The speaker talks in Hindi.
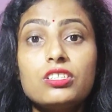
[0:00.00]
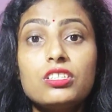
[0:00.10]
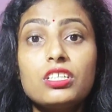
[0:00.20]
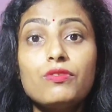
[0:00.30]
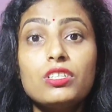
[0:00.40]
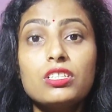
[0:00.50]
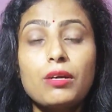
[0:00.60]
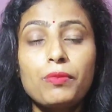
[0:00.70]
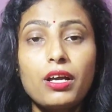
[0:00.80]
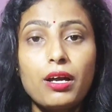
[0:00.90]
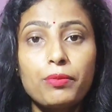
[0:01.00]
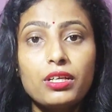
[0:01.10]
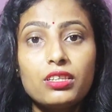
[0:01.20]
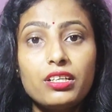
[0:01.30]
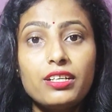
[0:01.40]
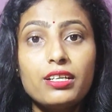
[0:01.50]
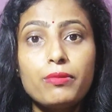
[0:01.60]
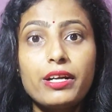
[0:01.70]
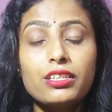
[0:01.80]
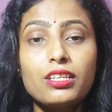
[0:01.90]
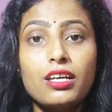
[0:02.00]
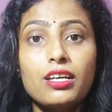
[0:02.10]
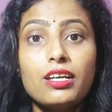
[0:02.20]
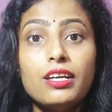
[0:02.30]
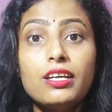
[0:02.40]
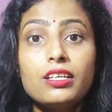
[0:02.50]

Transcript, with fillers: जिसकी वजह से आप, आपके अंदर डर बैठता है